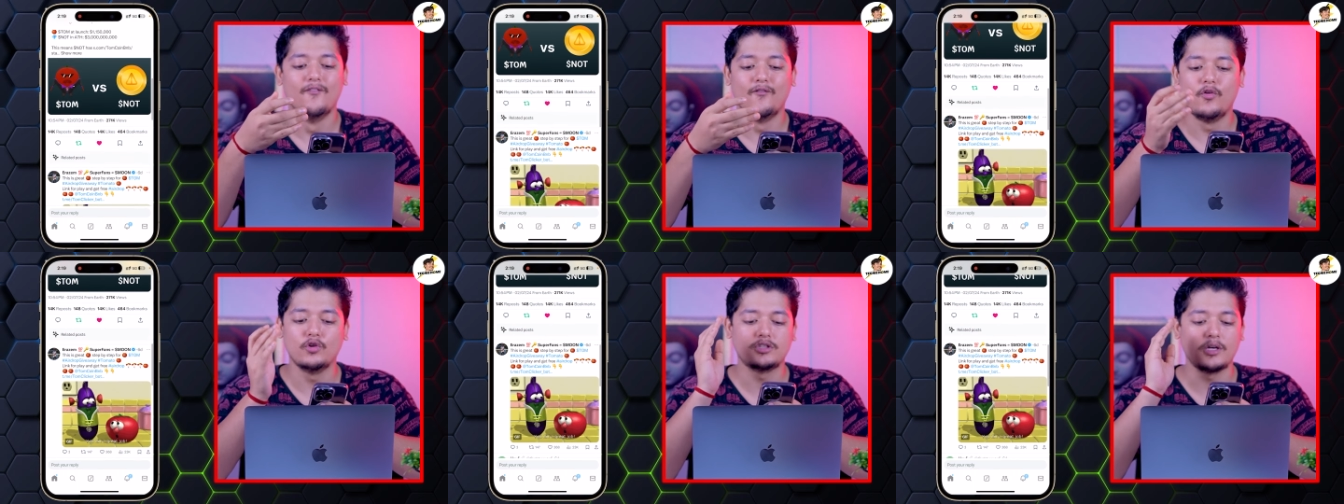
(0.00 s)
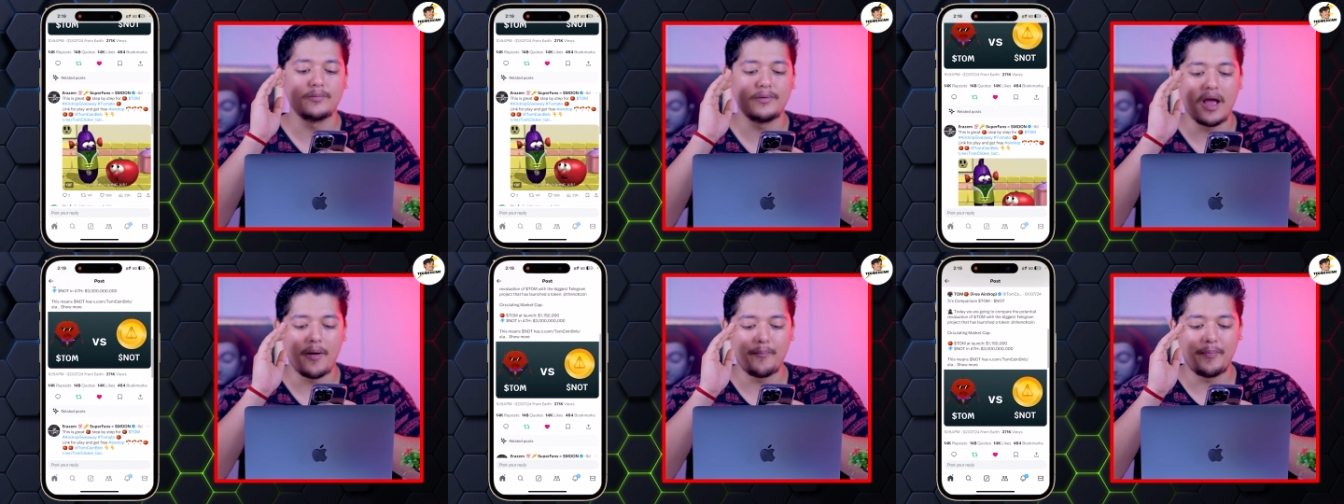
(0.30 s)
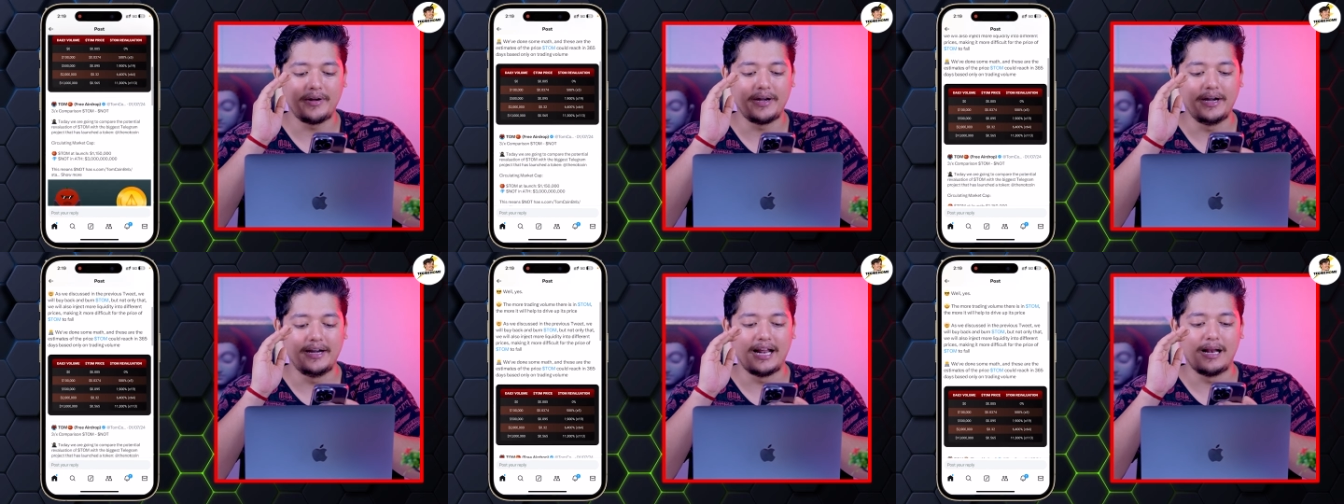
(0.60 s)
वो सब यहाँ
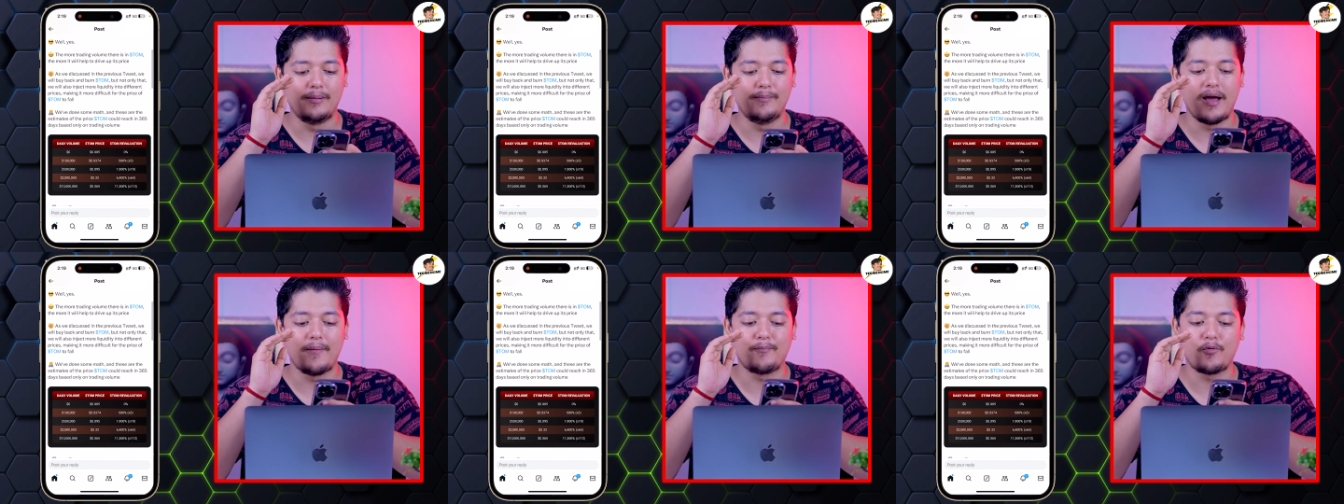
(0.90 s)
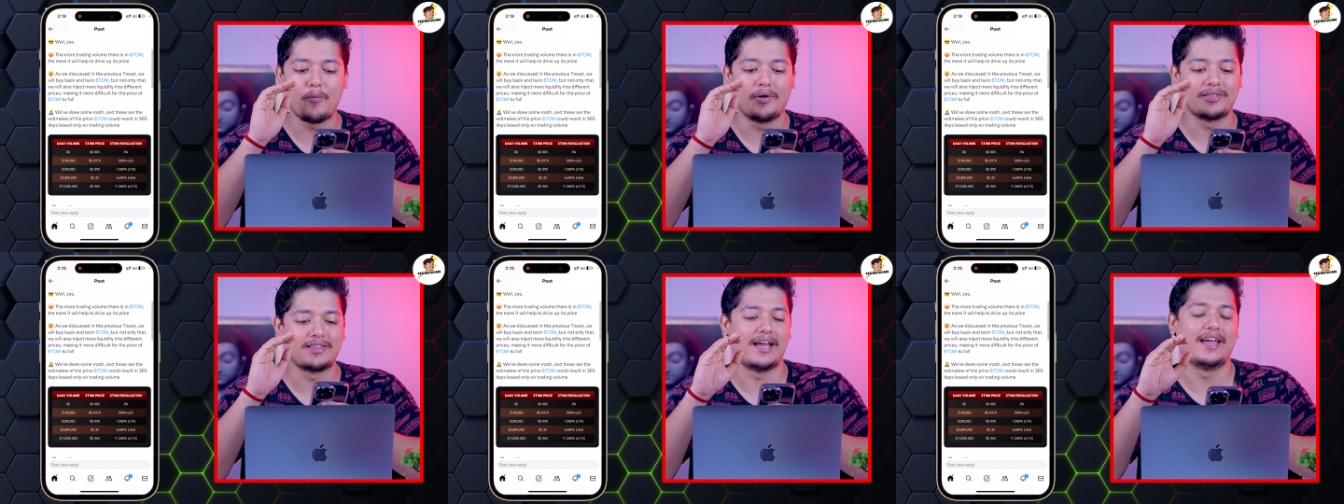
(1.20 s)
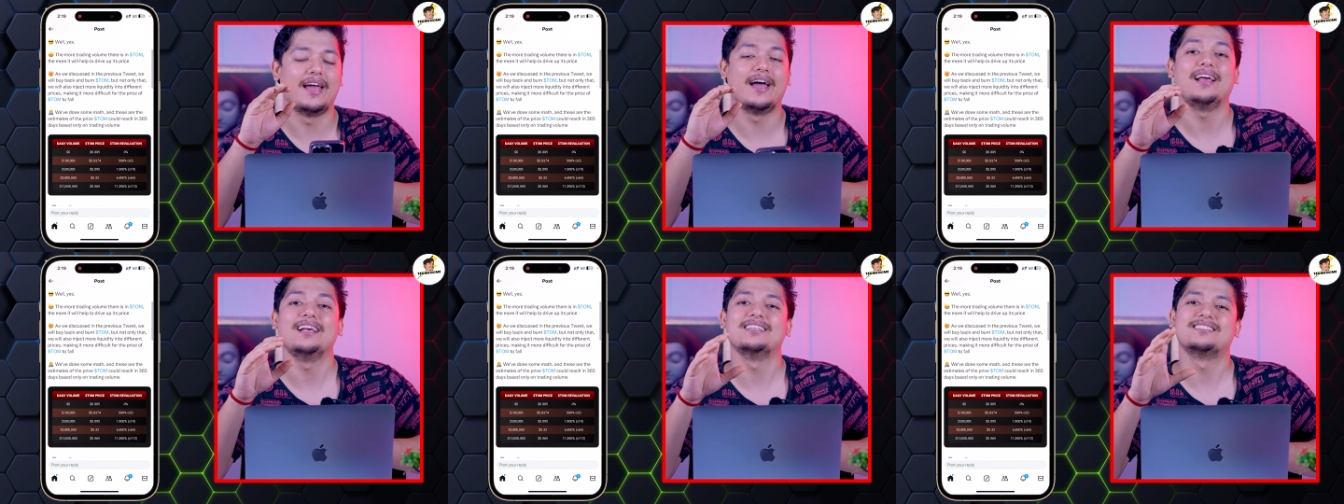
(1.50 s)
पे डिटेल में आपको
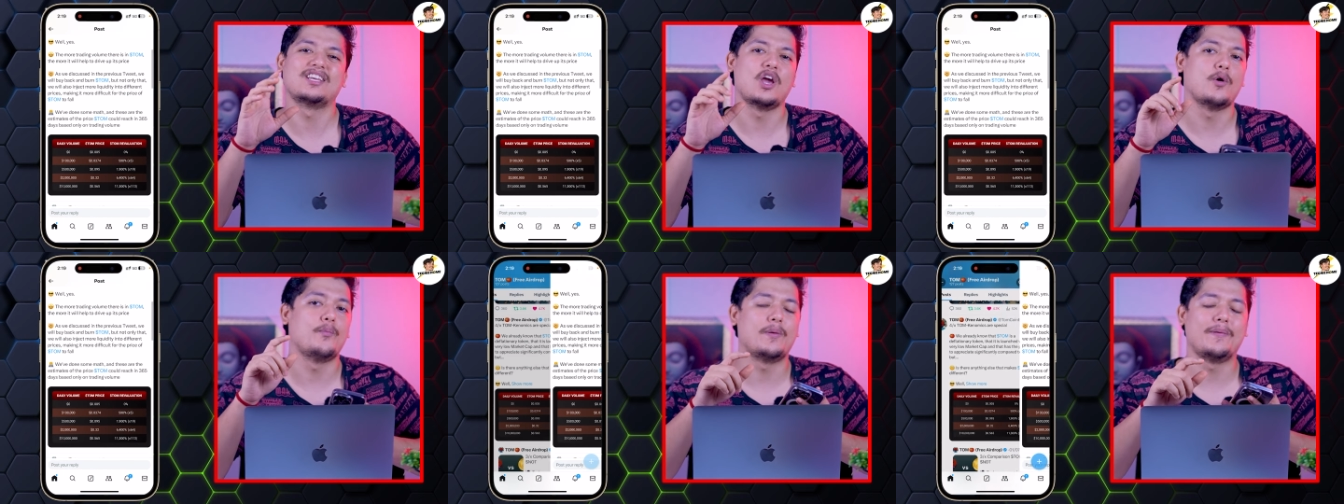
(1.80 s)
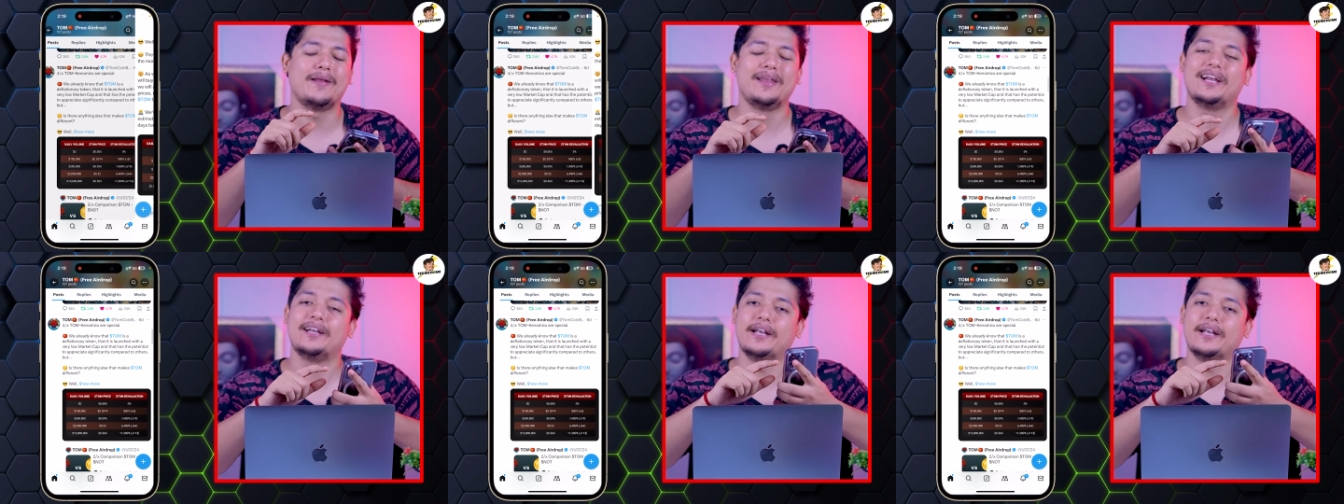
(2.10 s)
बताया है इसके ऊपर मैंने